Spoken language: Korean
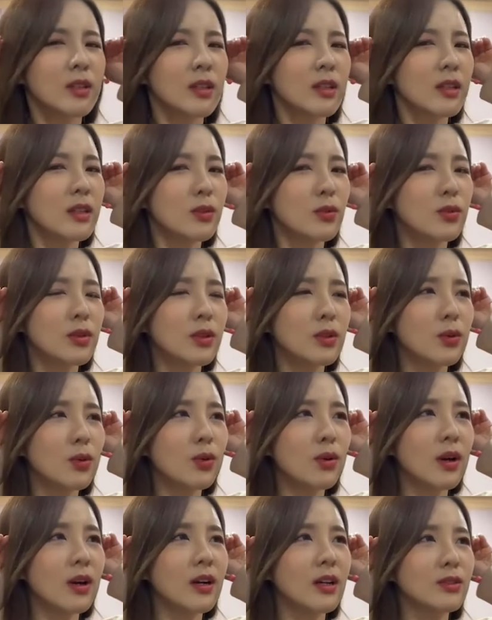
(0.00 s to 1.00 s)
귀, 귀
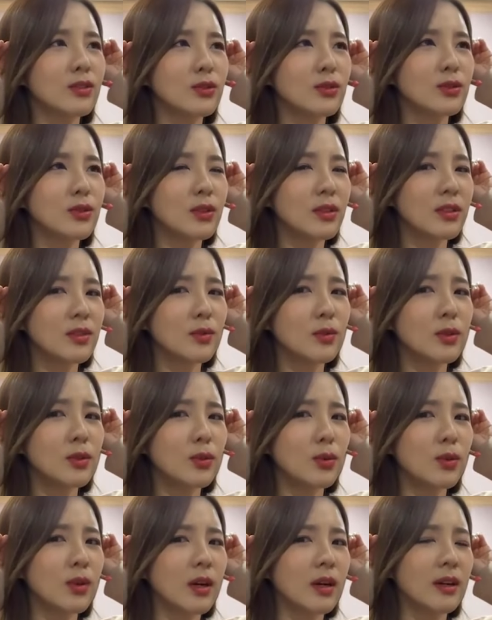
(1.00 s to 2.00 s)
호강 아주 귀
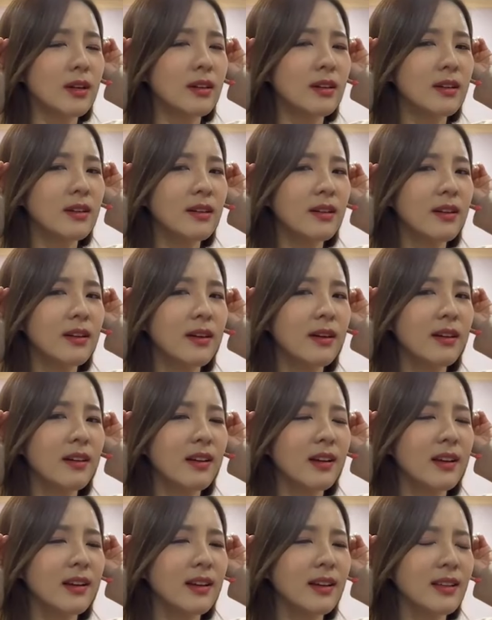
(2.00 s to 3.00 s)
호강
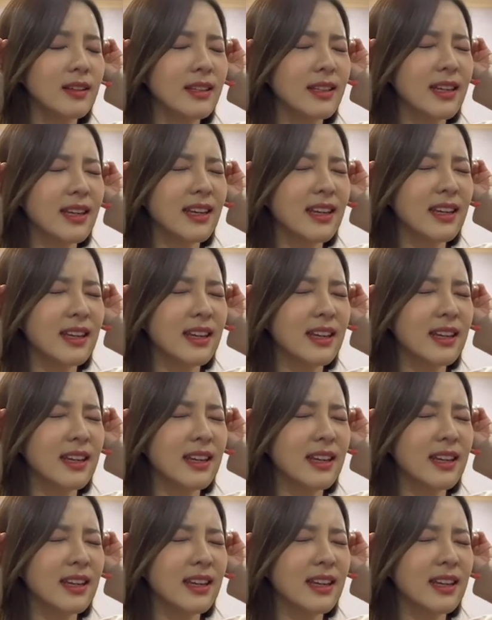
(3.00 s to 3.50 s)
아,